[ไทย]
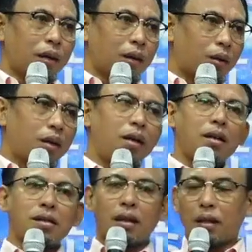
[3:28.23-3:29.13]
กดขี่
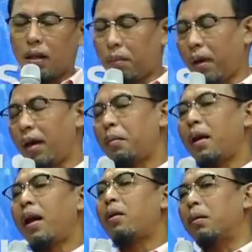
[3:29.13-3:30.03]
สตรีเพศ
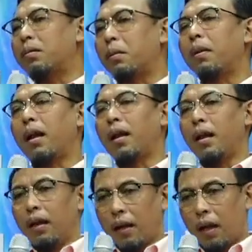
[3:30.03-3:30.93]
ไม่ให้ความสำคัญ
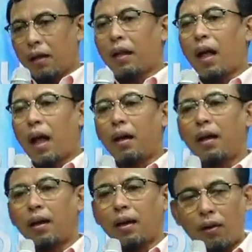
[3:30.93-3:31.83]
ในท้า
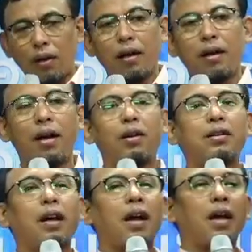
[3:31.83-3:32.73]
ยๆของเรื่องนี้ก็
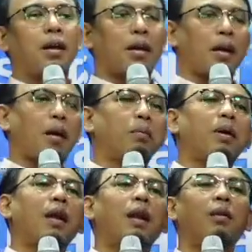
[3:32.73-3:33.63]
จะนำ
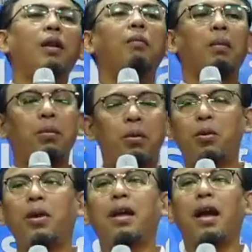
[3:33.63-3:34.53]
ประเด็นเหล่านี้มาพูด
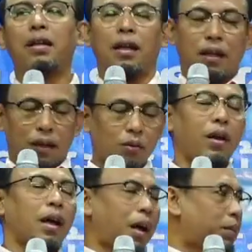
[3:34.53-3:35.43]
คุยกันด้
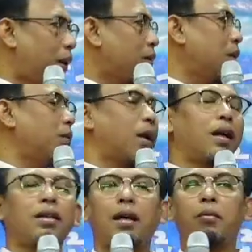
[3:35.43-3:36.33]
วยนะครับเท่าที่เว
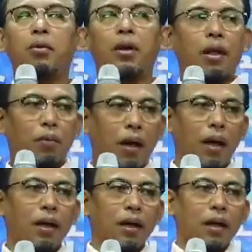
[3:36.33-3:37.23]
ลาจะอำนวยแต่ว่า
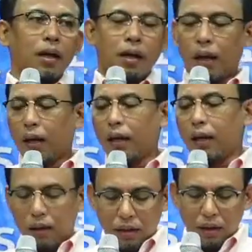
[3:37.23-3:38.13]
ใน
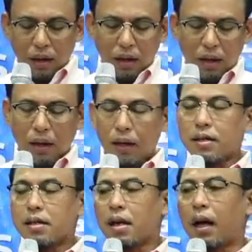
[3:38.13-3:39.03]
เนื้อหา
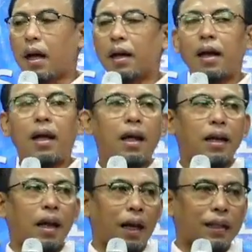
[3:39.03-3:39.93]
สาระห
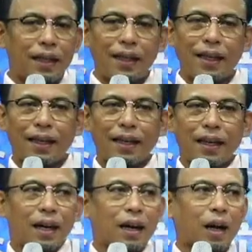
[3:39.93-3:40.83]
ลักๆที่
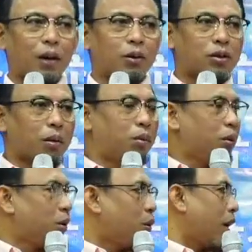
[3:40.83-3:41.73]
เราจะพูด
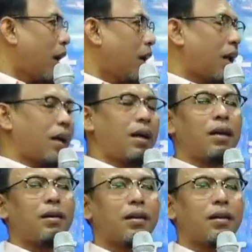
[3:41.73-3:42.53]
คุยกันในเรื่อง